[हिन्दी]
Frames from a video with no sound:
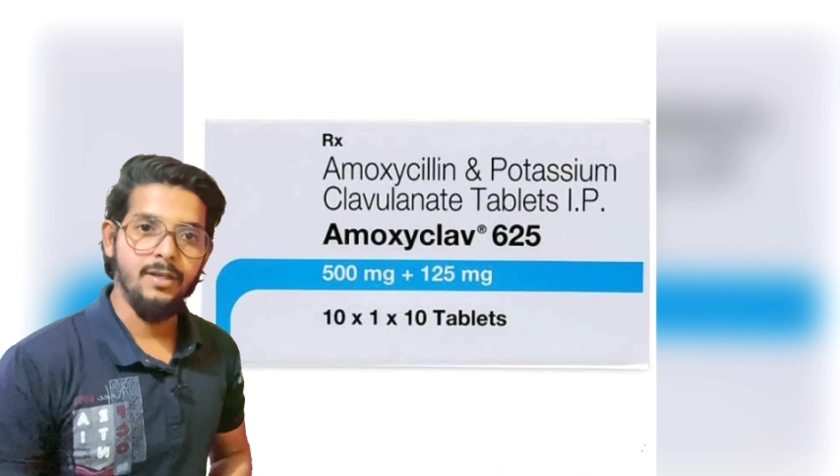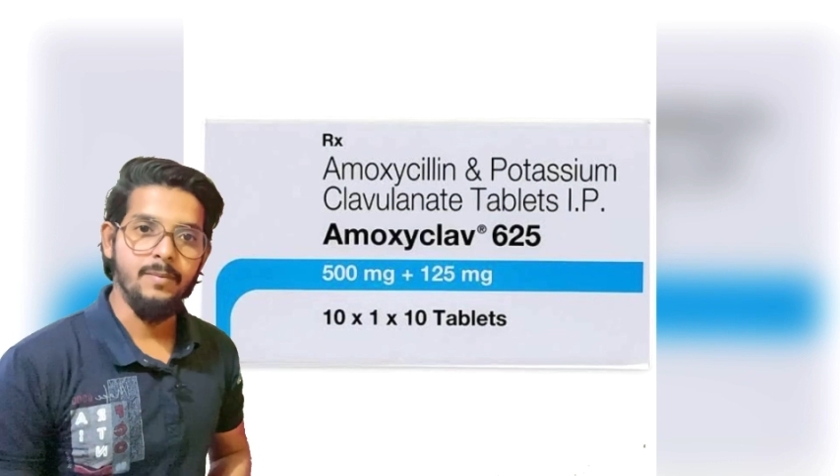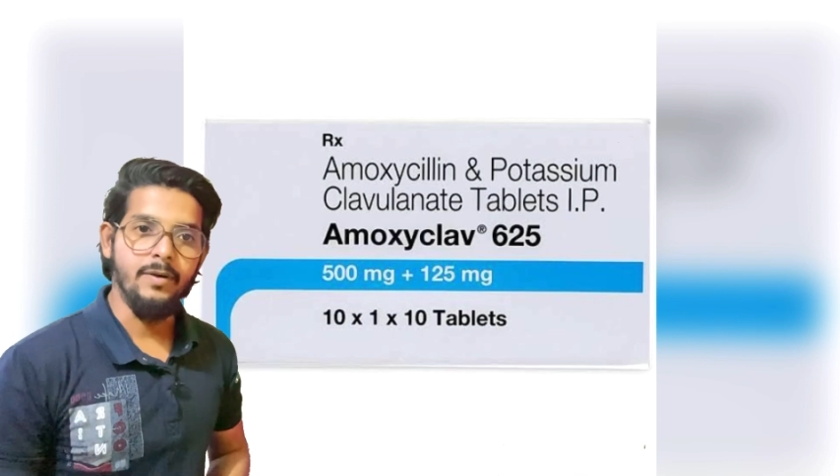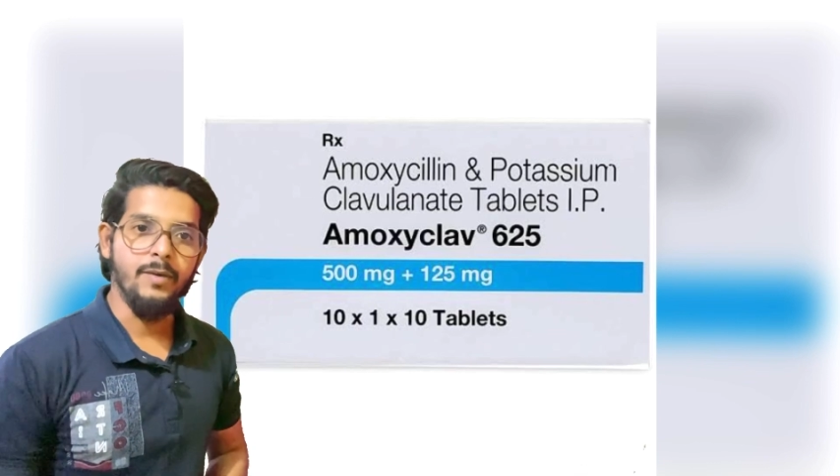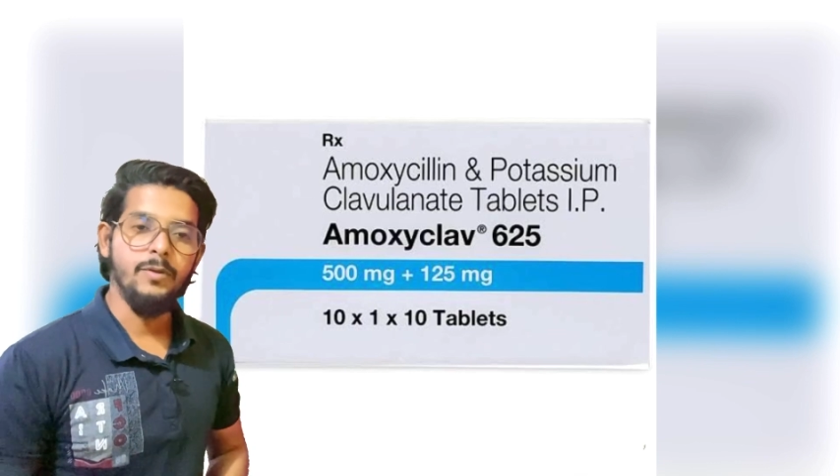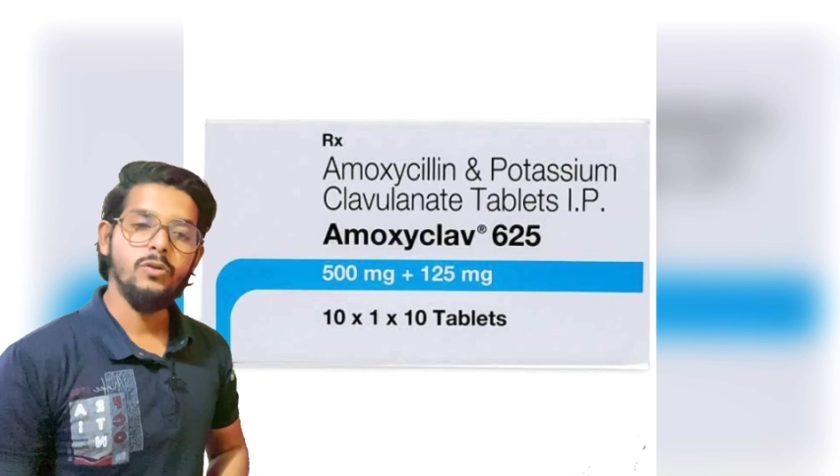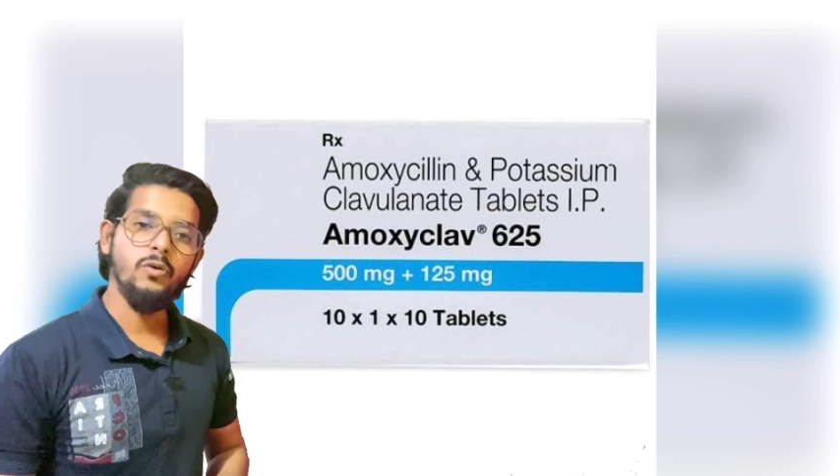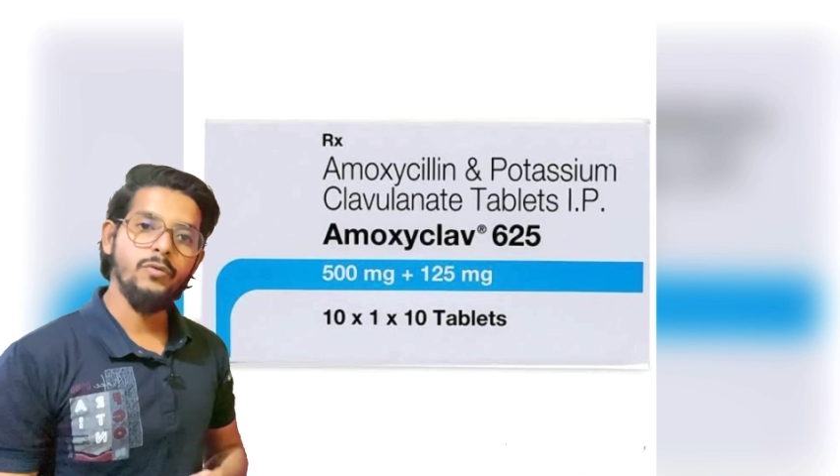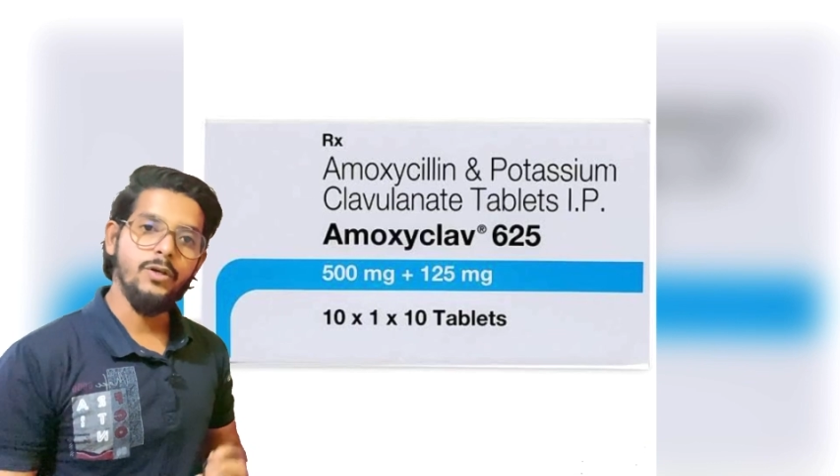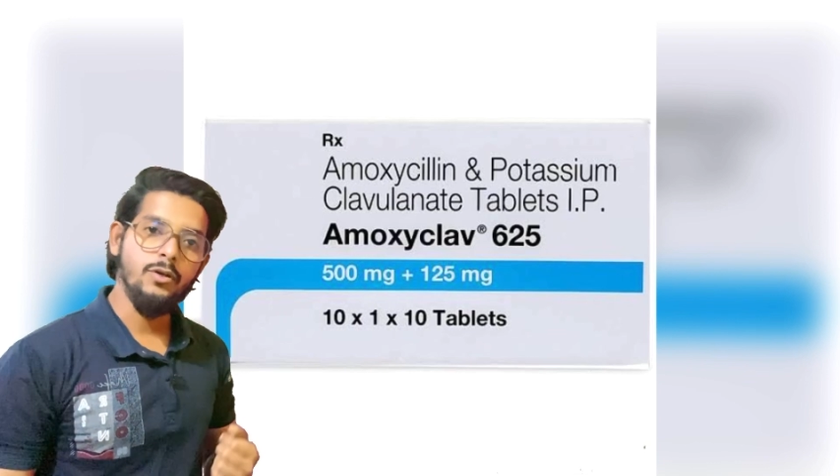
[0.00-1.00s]
के बारे में
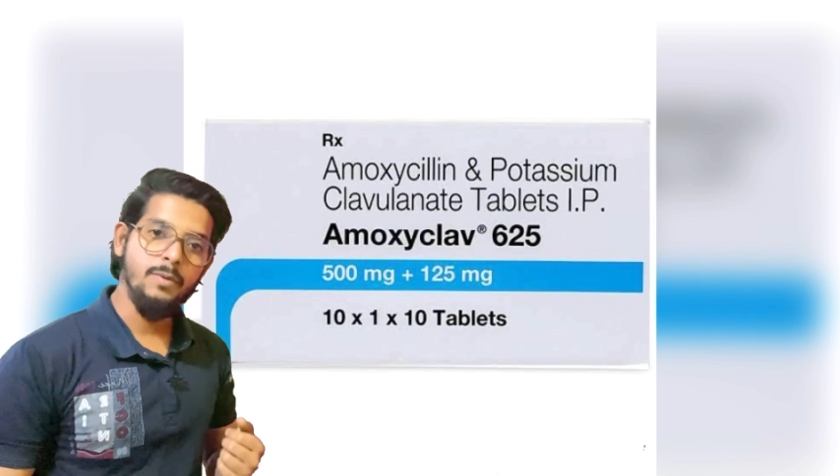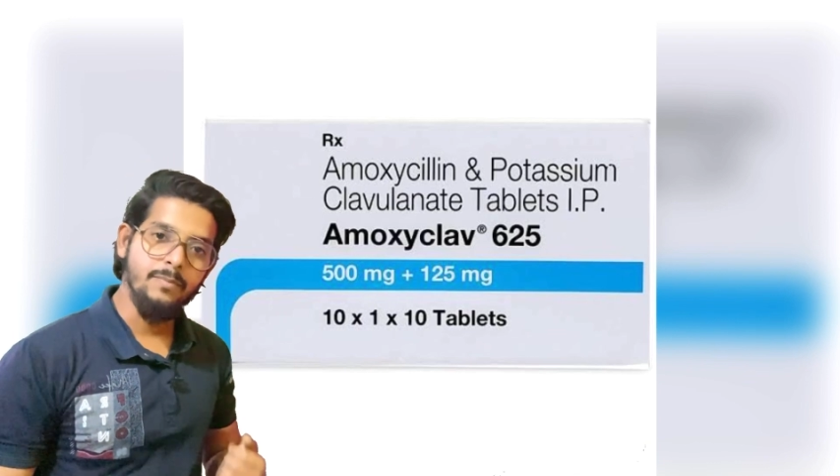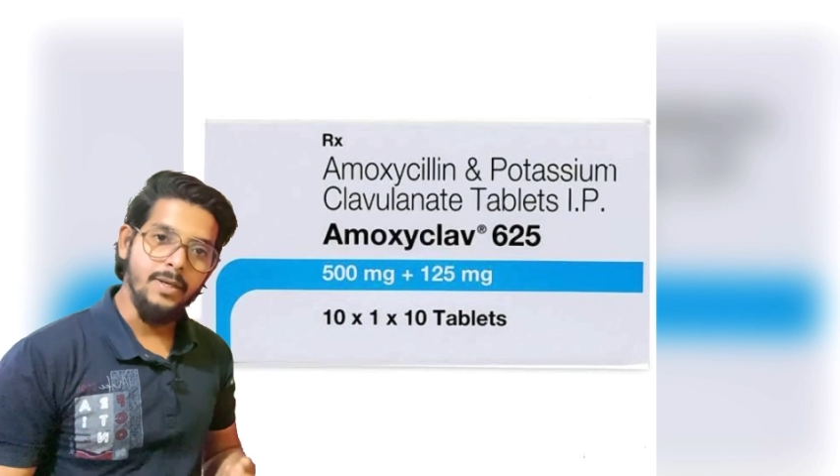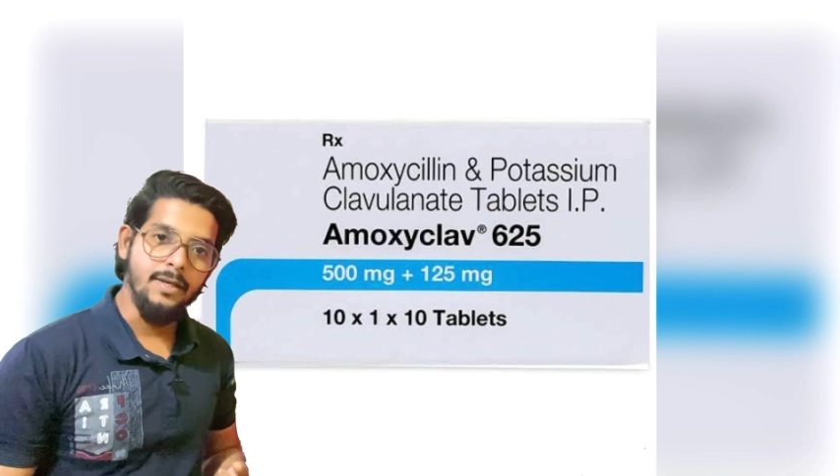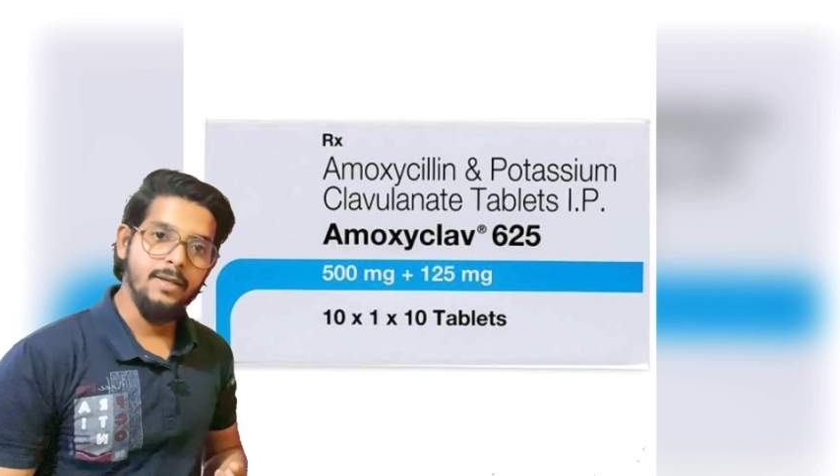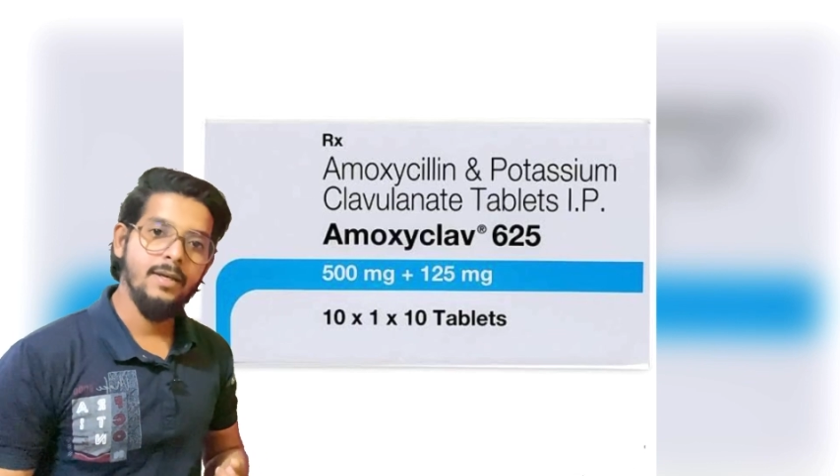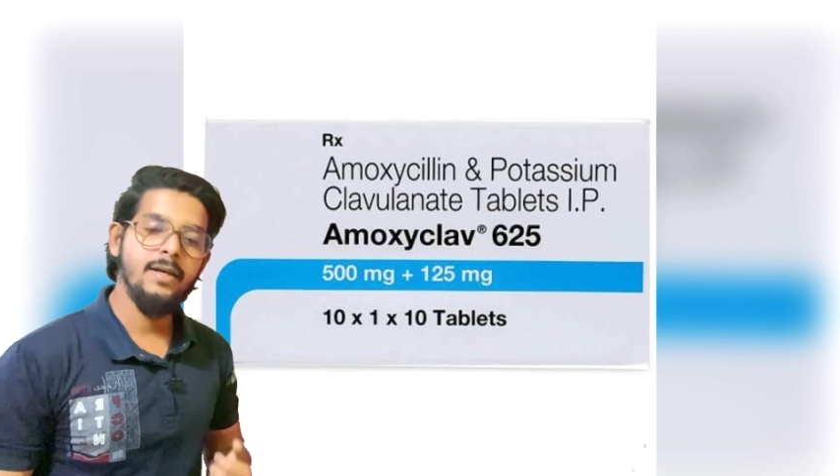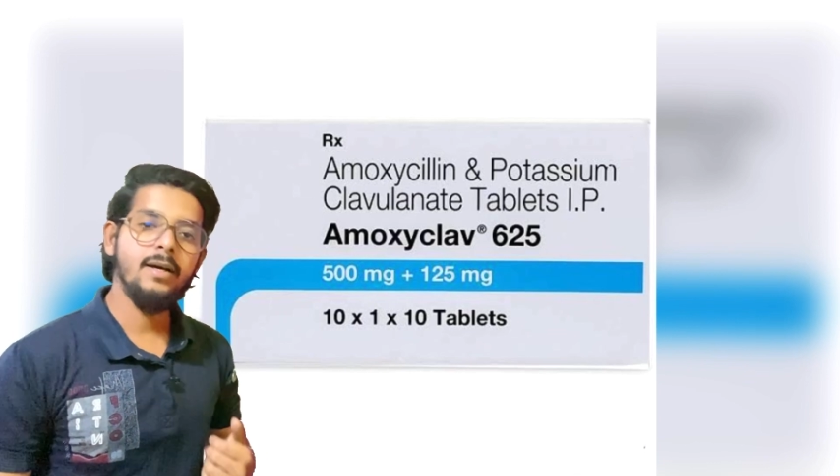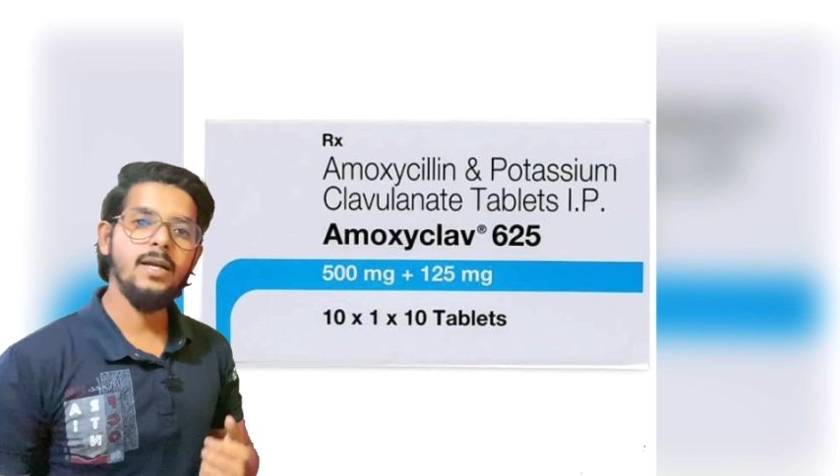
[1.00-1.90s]
तो वीडियो में बने रहे